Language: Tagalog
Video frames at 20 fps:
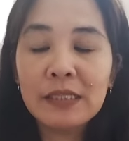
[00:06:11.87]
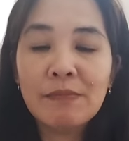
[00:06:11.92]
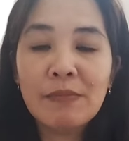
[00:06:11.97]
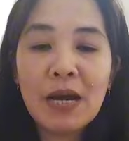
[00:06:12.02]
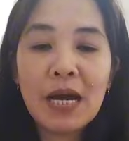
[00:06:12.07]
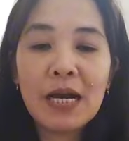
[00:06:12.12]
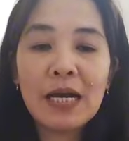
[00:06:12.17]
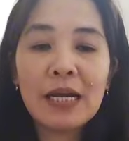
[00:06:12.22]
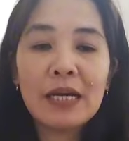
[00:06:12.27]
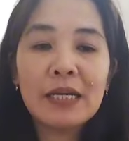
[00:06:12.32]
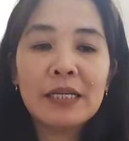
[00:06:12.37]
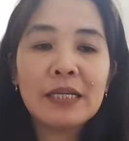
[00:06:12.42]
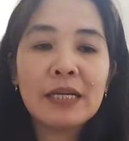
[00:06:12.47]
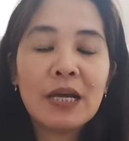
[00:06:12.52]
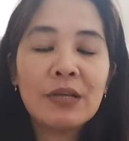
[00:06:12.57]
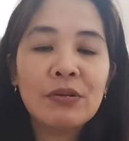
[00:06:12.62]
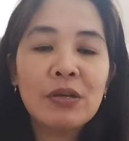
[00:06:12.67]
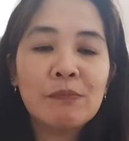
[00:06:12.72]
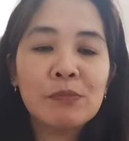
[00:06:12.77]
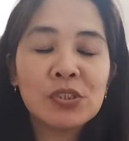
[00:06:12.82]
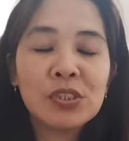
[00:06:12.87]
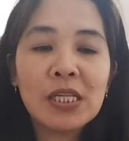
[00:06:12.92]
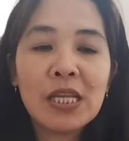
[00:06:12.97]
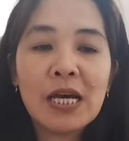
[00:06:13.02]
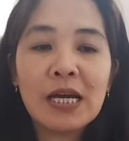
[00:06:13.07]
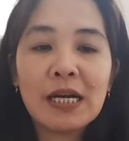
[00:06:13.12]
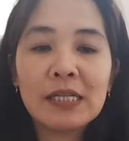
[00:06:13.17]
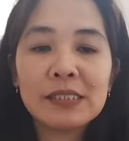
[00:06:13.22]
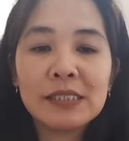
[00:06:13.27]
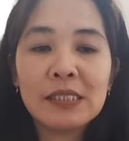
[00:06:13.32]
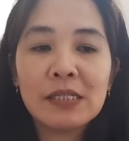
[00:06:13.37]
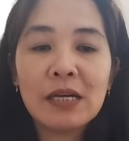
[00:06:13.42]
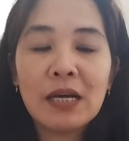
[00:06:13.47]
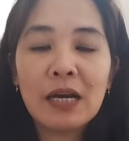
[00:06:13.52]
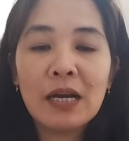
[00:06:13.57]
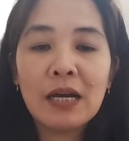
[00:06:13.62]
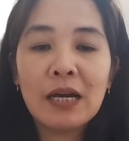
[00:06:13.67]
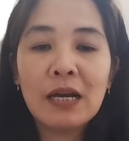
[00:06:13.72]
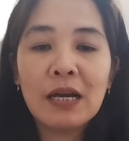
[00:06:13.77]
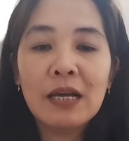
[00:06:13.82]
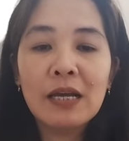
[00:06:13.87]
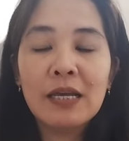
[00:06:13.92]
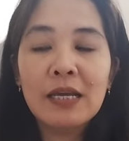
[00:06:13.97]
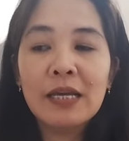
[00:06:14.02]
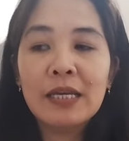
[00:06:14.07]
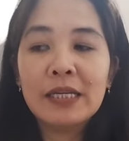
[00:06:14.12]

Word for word: di ba? Uh, ah, nagkaano lang po sila kasi uh,